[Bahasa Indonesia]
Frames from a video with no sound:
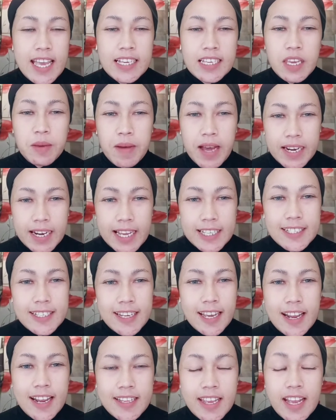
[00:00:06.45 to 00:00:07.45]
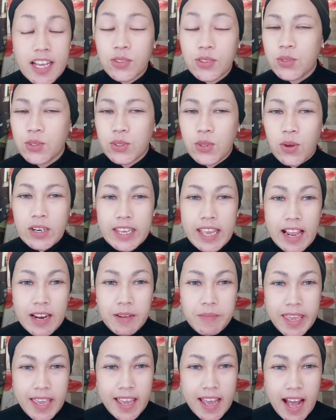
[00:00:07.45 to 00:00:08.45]
Gimana caranya tutorial
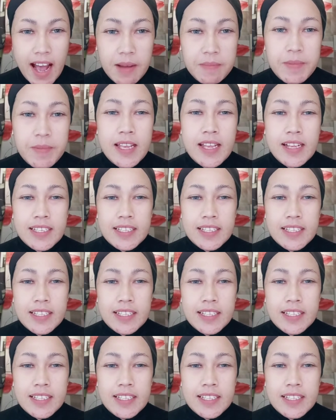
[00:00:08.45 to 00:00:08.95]
makeup